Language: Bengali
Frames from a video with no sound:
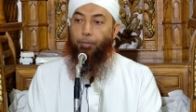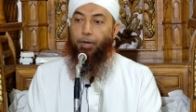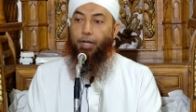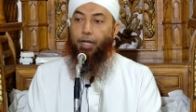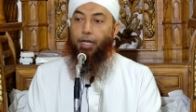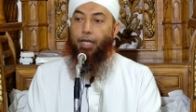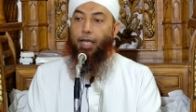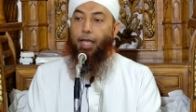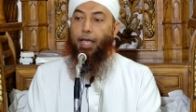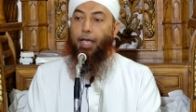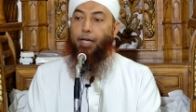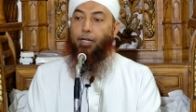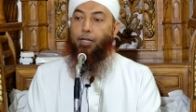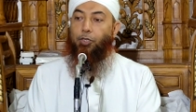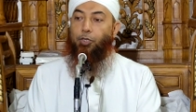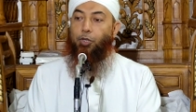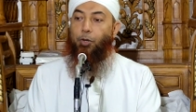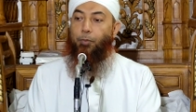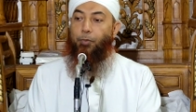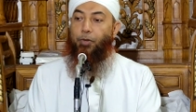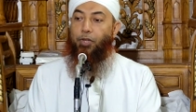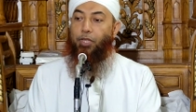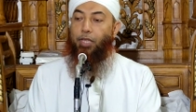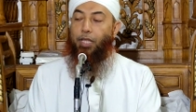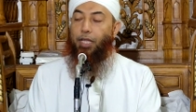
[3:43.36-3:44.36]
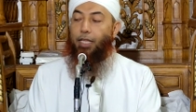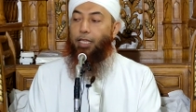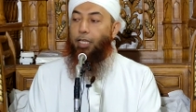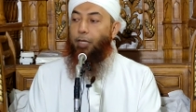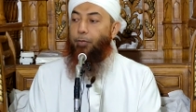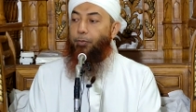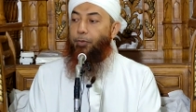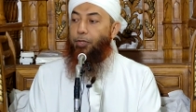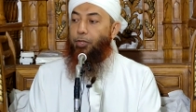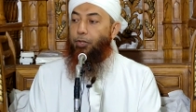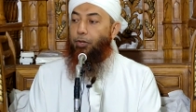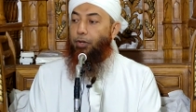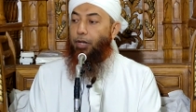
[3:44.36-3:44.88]
মানে এক সময়
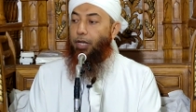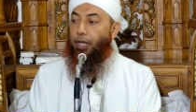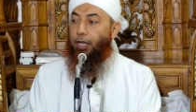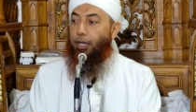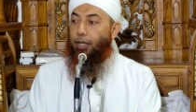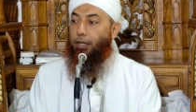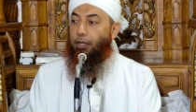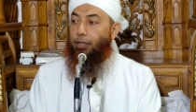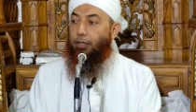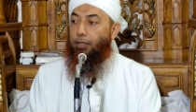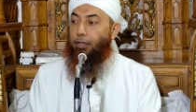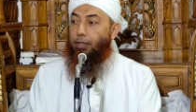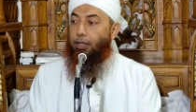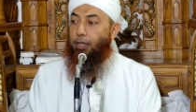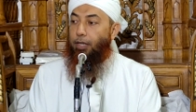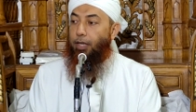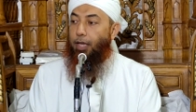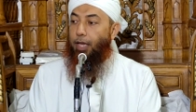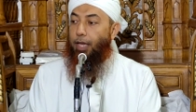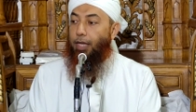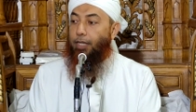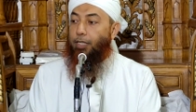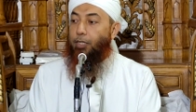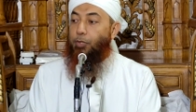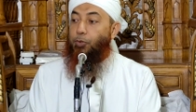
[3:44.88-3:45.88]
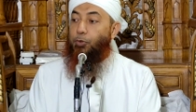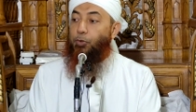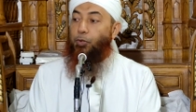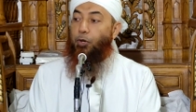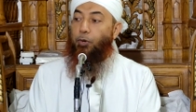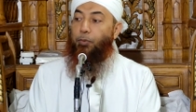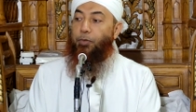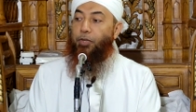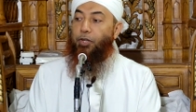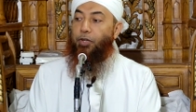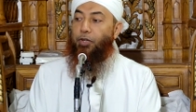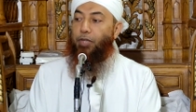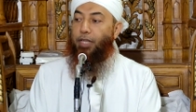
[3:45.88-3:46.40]
তাদের ভিতরে একটা
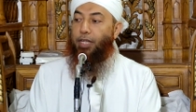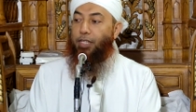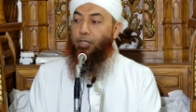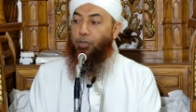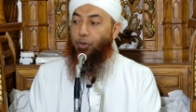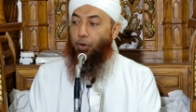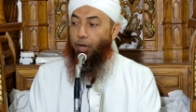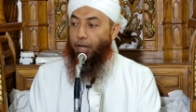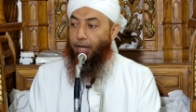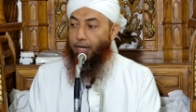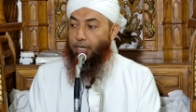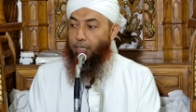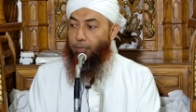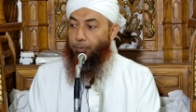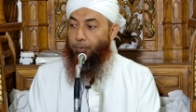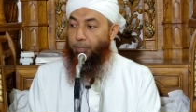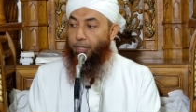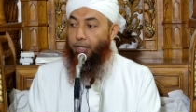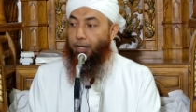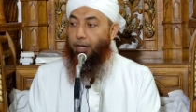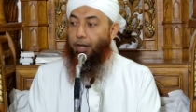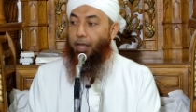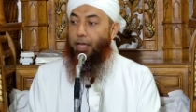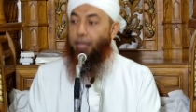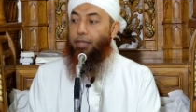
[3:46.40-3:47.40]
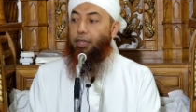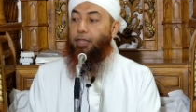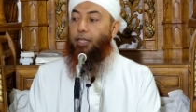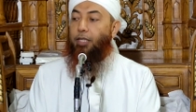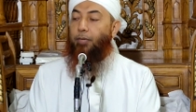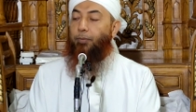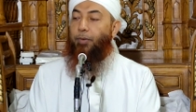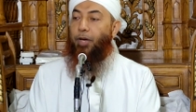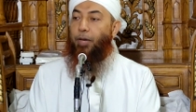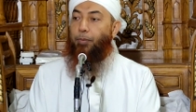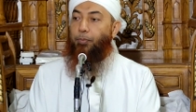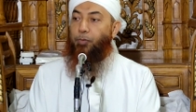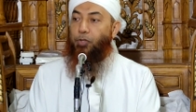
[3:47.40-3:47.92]
স্থবিরতা চলে আসবে
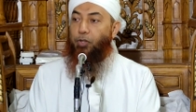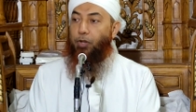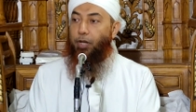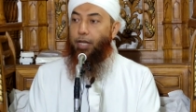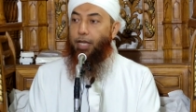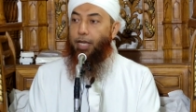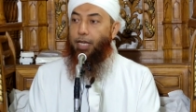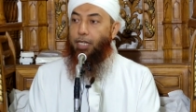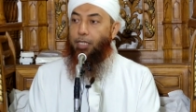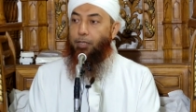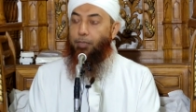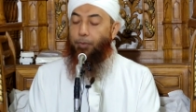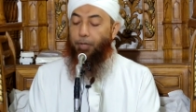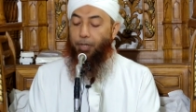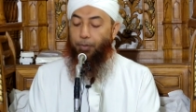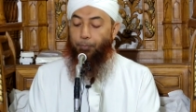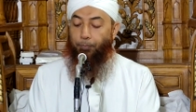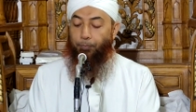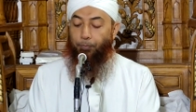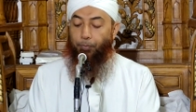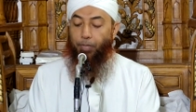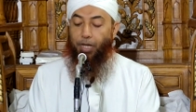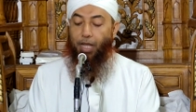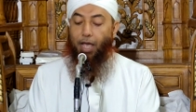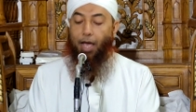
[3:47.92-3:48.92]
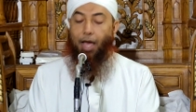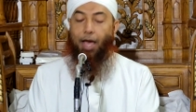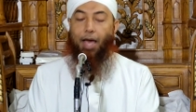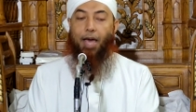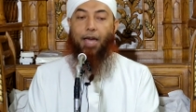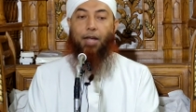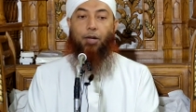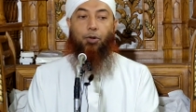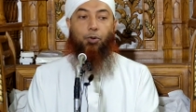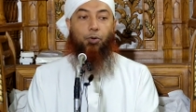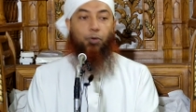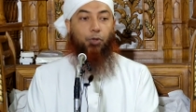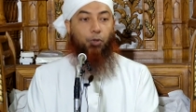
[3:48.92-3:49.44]
ক্লান্তি ভাব চলে আসবে মানে
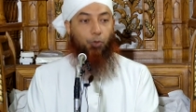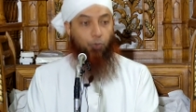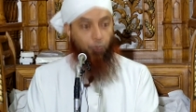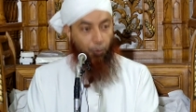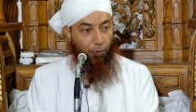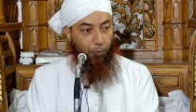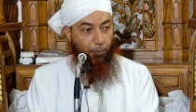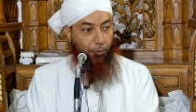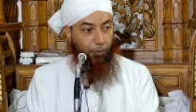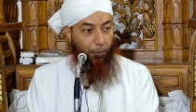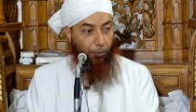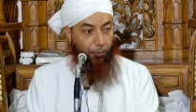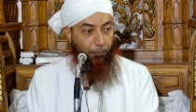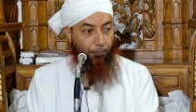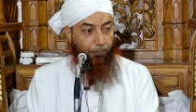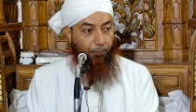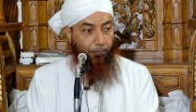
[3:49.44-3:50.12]
আর কত করব।